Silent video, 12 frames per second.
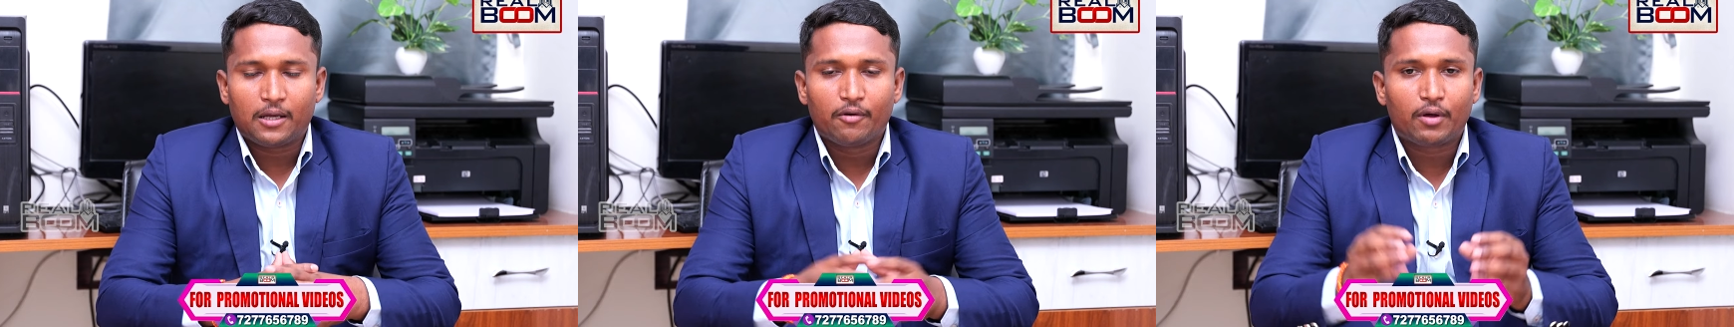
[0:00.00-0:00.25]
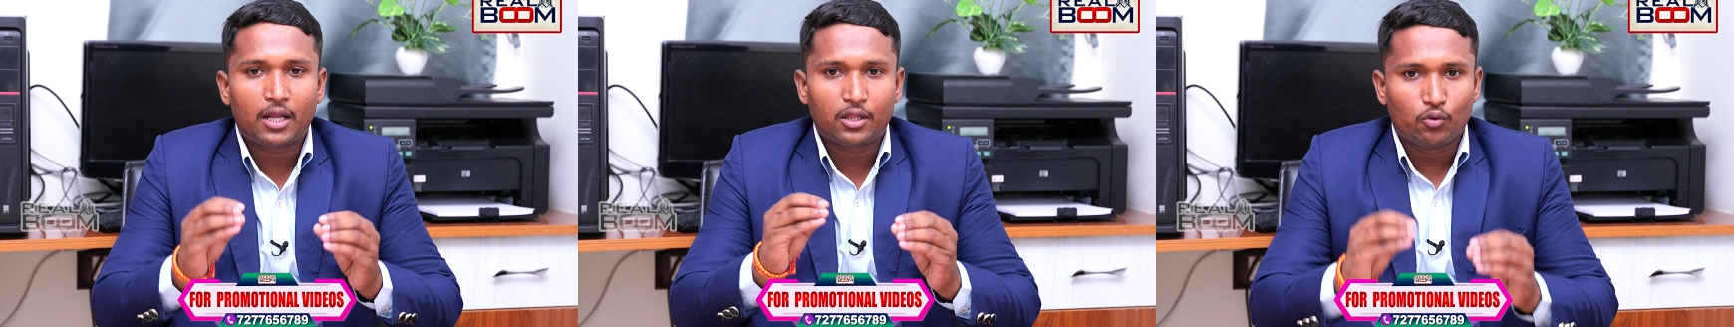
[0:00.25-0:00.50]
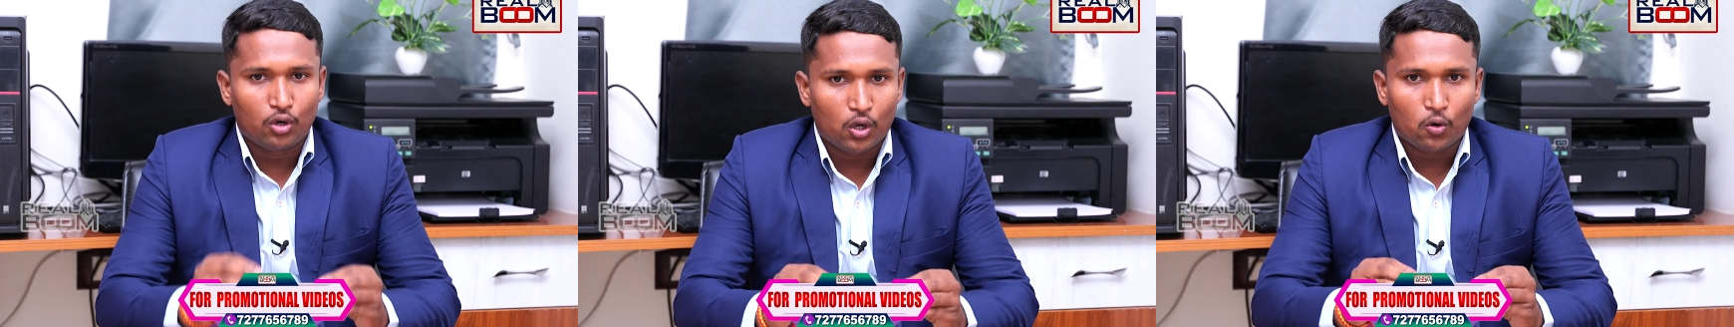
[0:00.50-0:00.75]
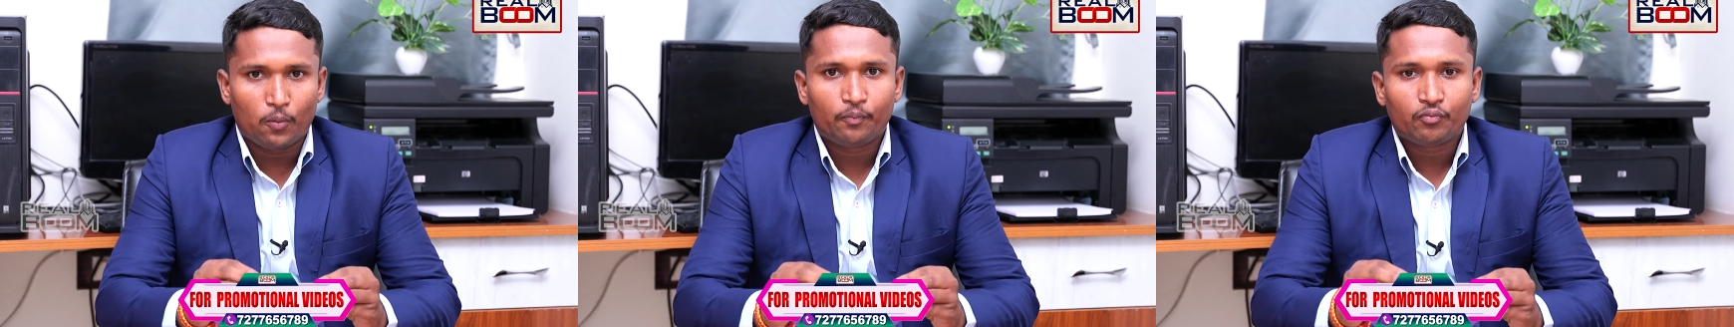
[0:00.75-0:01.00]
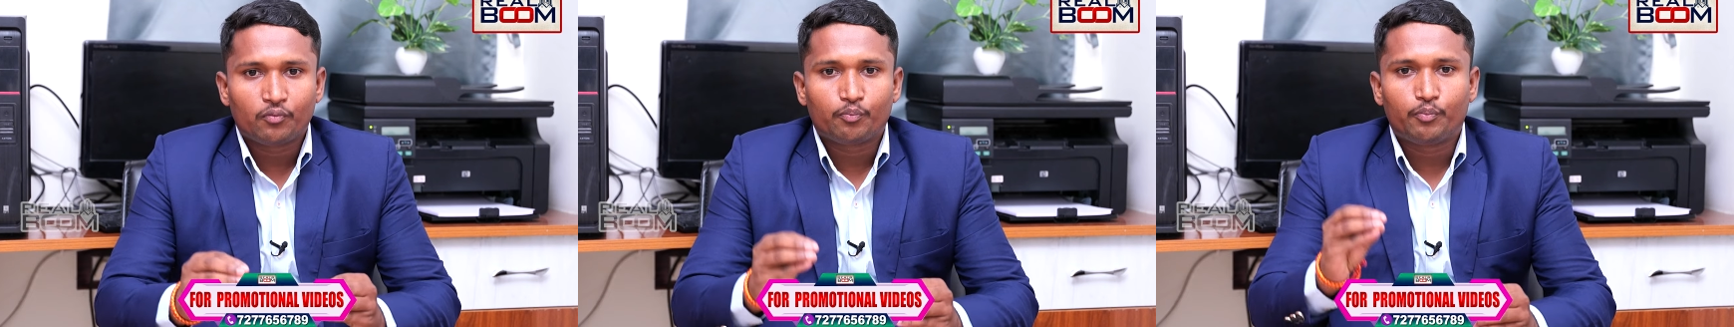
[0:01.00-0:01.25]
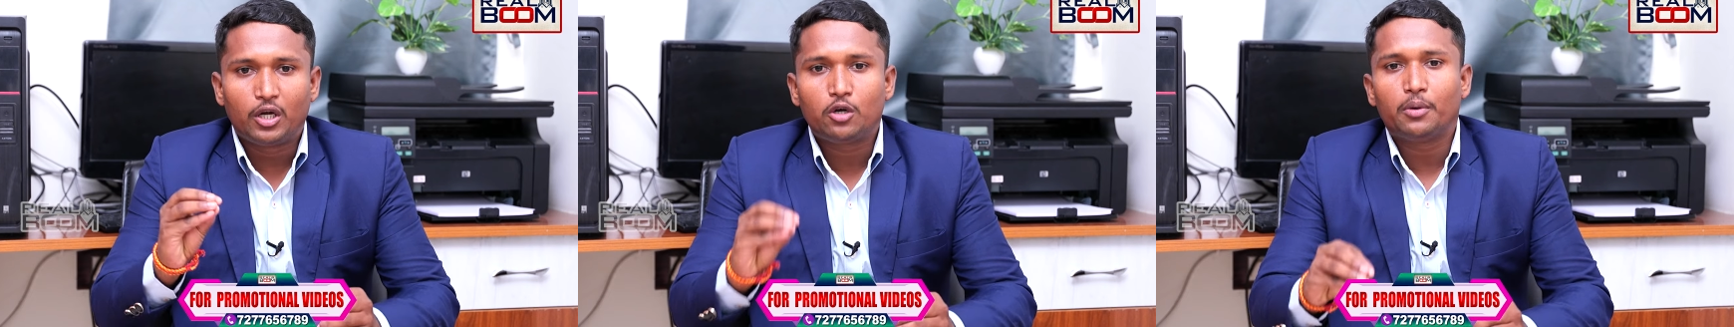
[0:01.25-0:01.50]
ఎవరైతే ఉన్నారో
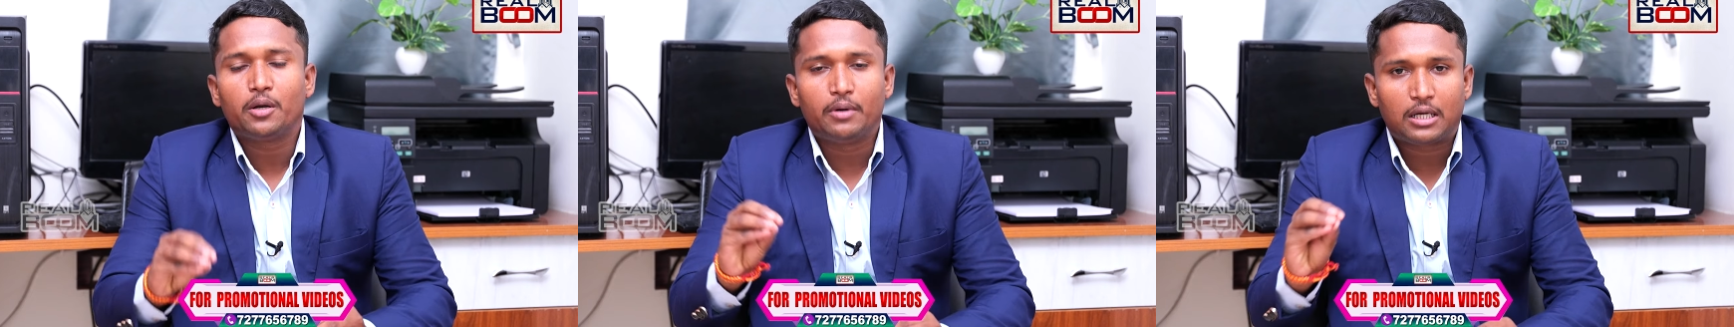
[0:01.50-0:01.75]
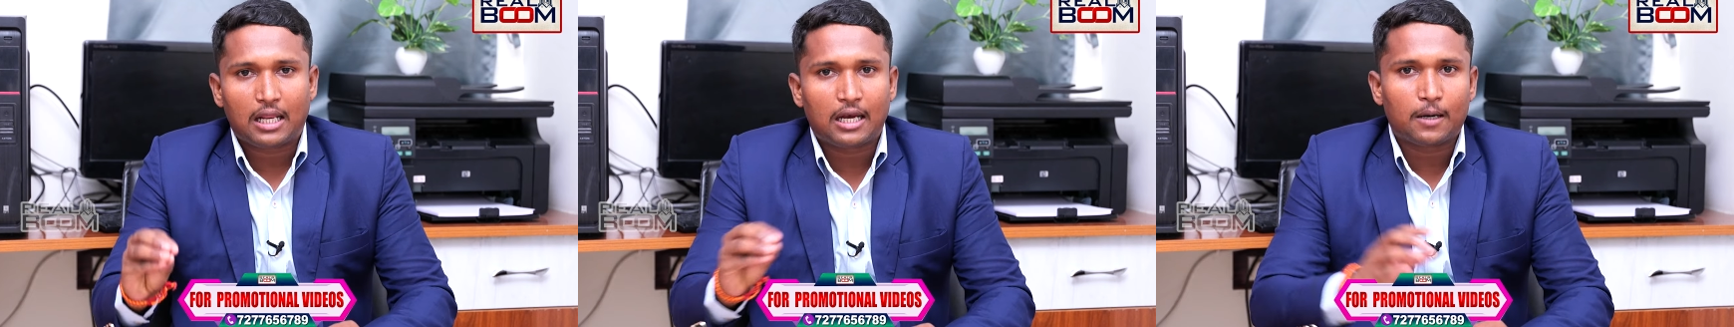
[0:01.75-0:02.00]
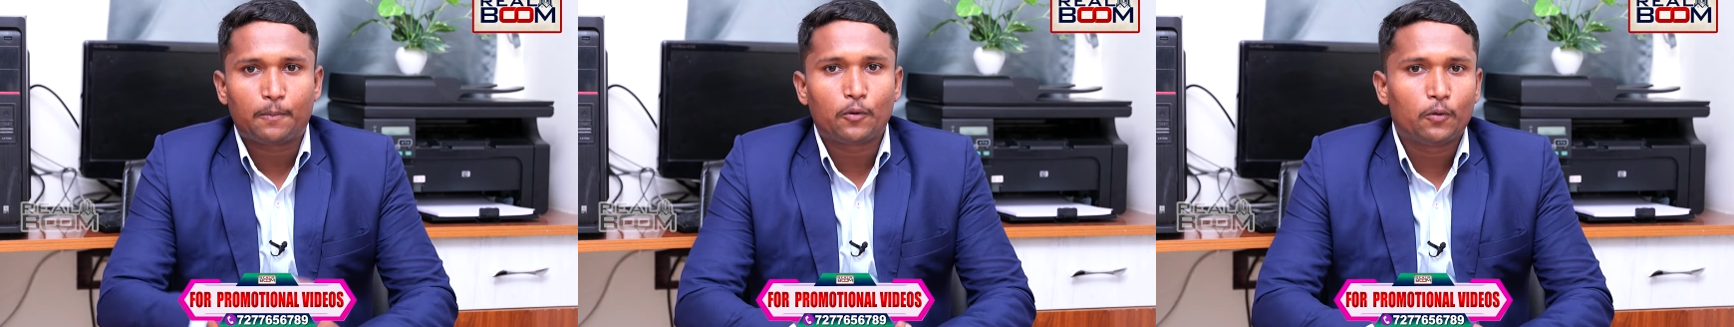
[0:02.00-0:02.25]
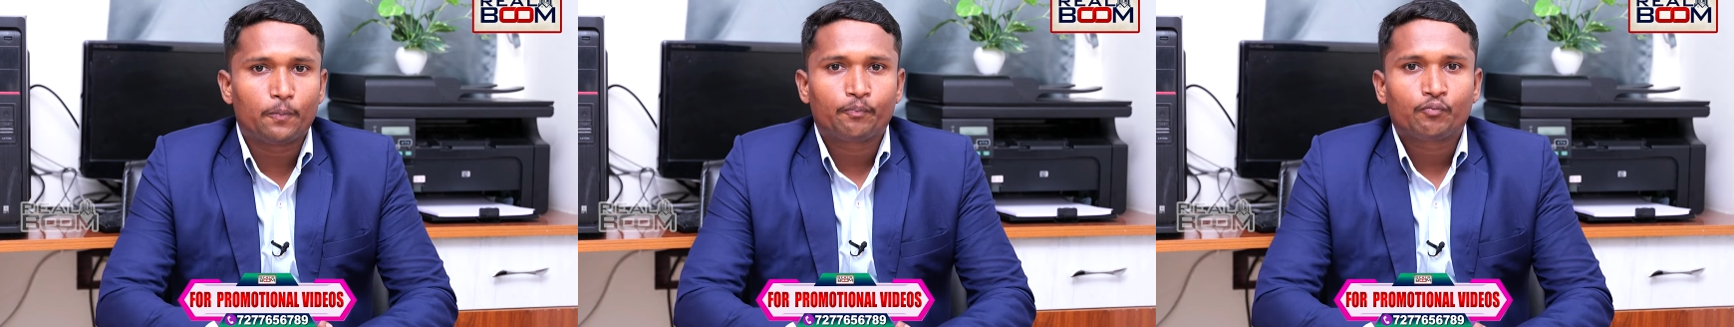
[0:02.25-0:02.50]
పెట్టుబడి పెట్టాలన్నప్పుడు